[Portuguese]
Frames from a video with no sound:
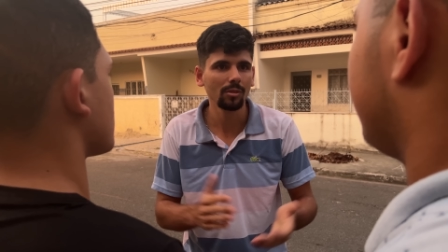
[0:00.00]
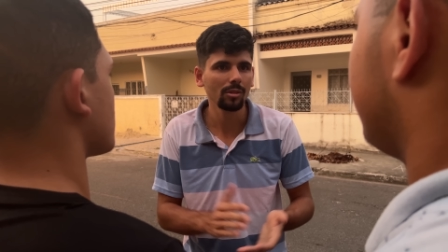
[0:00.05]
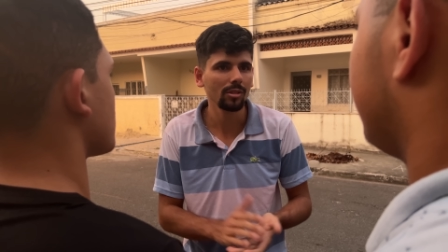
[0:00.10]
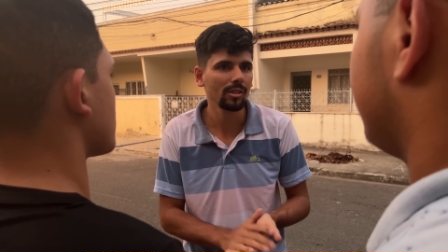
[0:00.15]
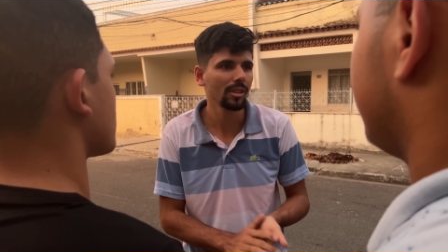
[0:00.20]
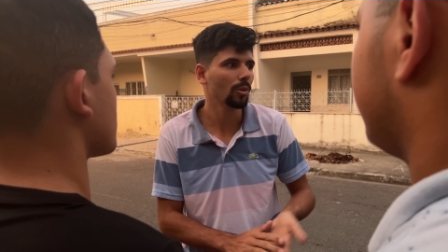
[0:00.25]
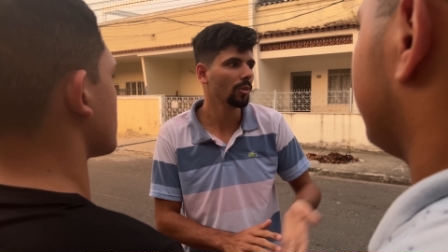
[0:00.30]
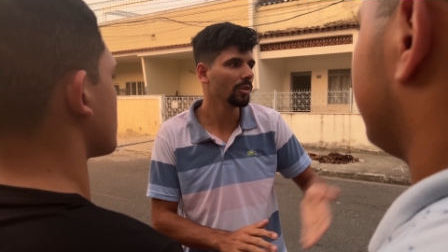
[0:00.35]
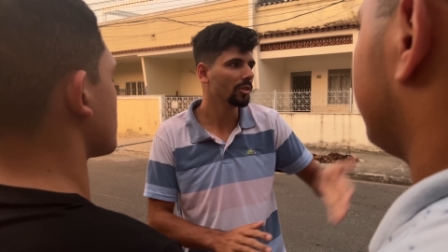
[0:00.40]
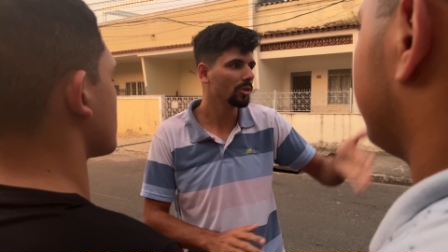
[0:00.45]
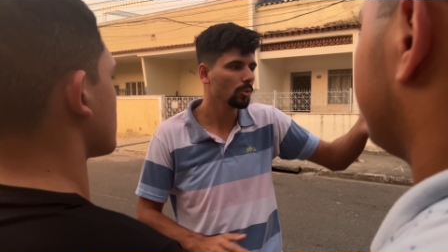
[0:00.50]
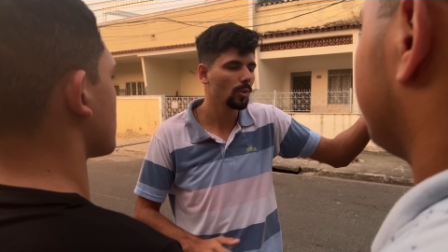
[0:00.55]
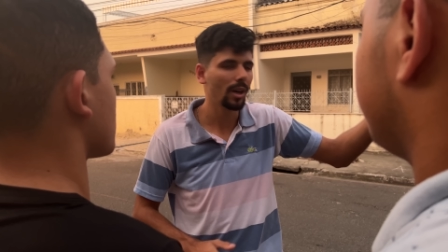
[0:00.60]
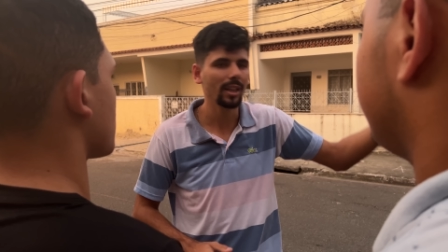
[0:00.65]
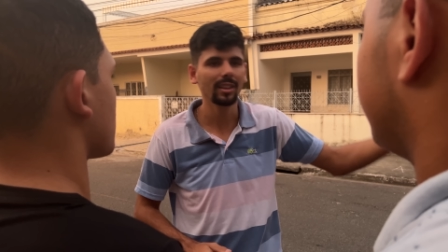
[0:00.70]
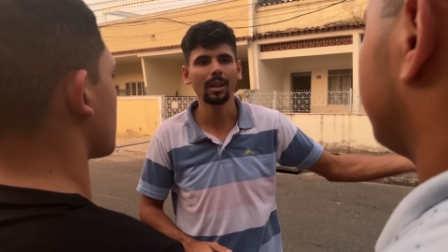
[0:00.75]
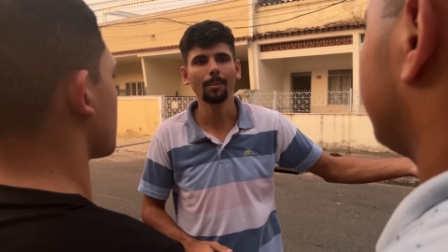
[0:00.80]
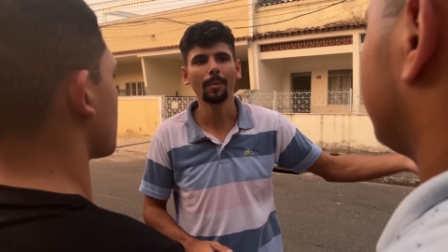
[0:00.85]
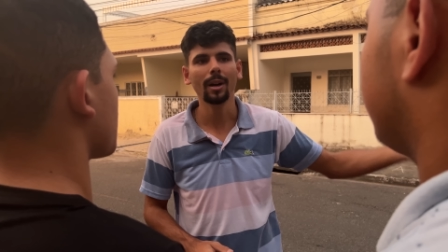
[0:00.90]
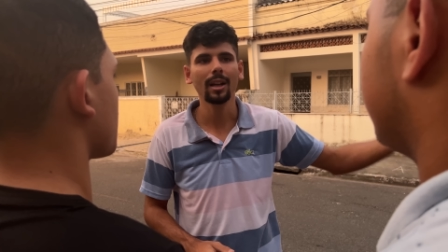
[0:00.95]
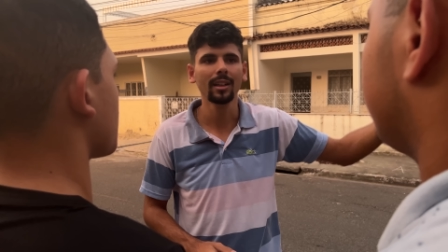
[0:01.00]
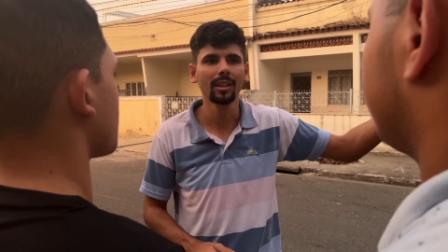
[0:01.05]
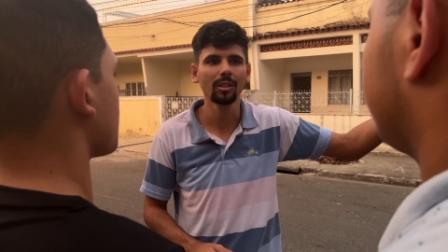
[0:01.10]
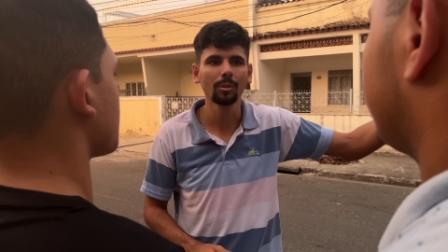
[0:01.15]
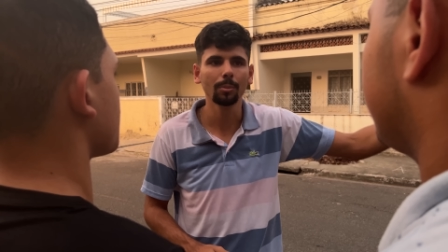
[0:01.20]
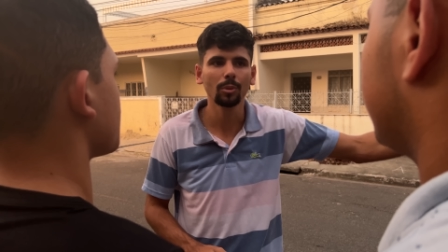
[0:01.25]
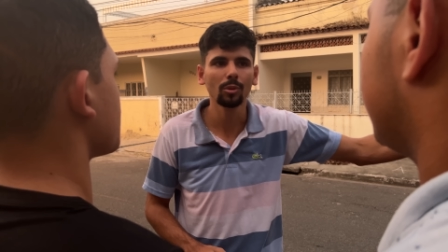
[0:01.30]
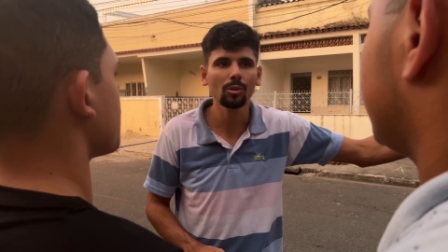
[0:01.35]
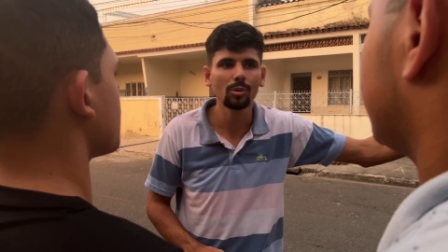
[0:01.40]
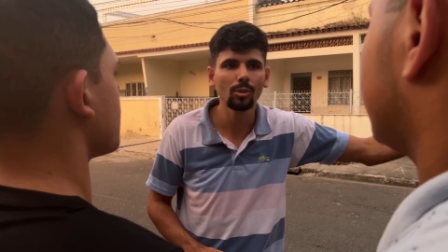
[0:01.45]
se continuar trabalhando
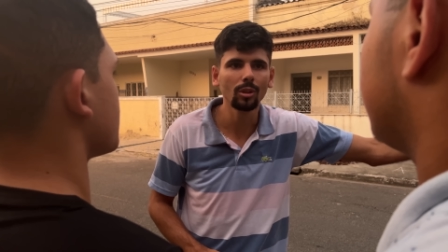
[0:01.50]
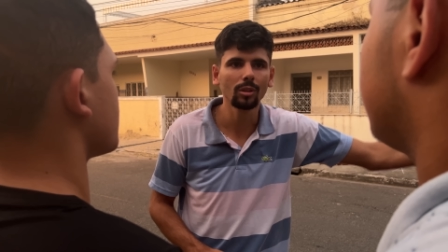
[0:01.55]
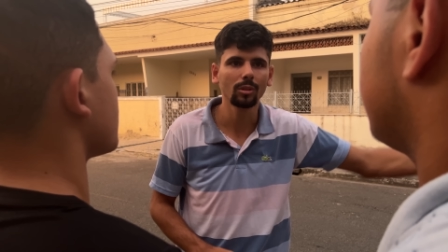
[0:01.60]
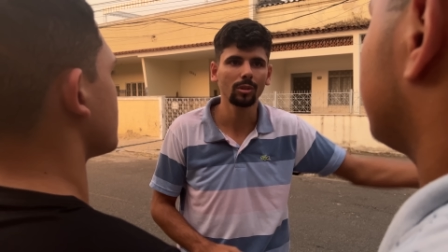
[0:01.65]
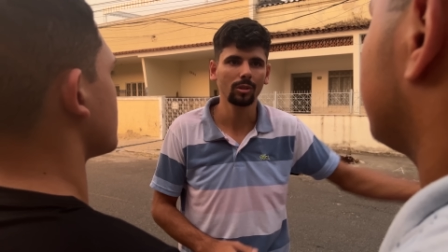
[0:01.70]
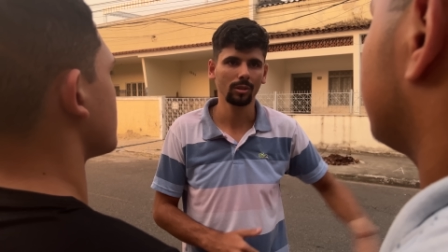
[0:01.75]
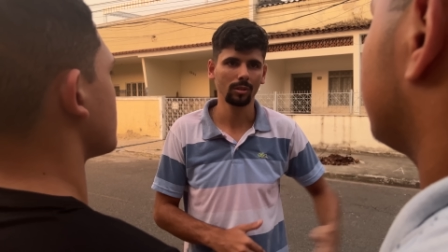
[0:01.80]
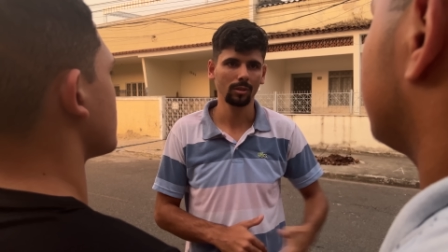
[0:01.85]
para os outros.